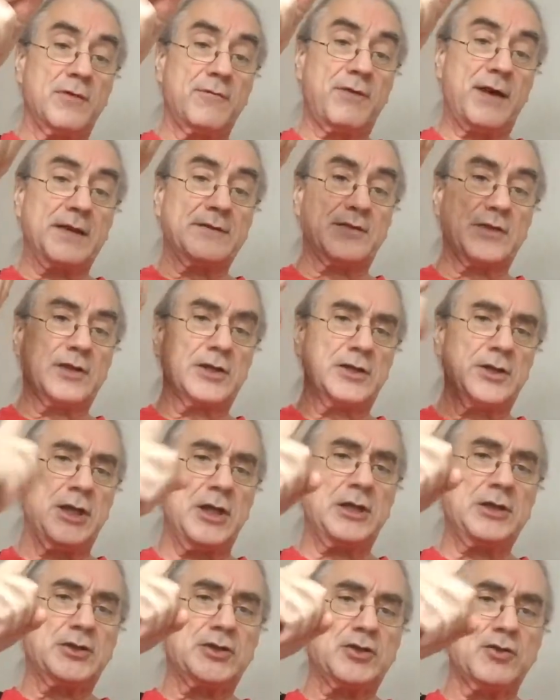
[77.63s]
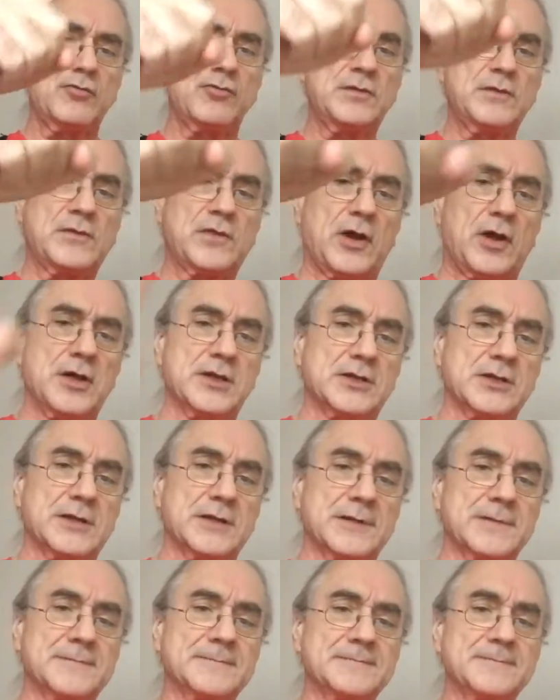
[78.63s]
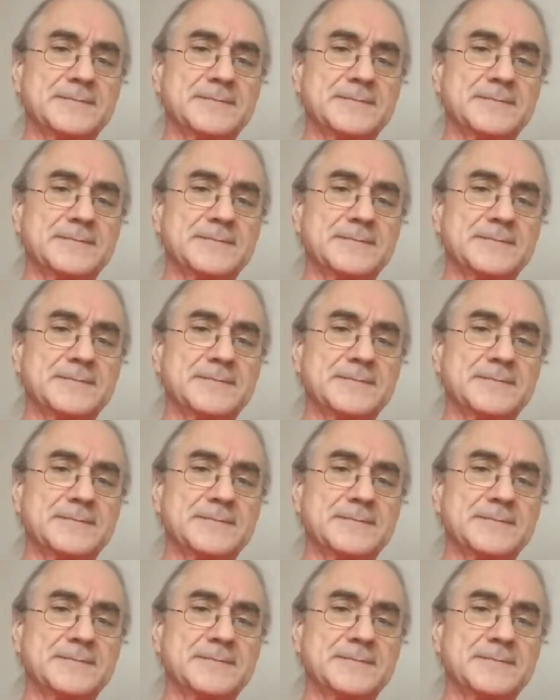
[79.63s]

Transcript: was ich nicht tun sollte.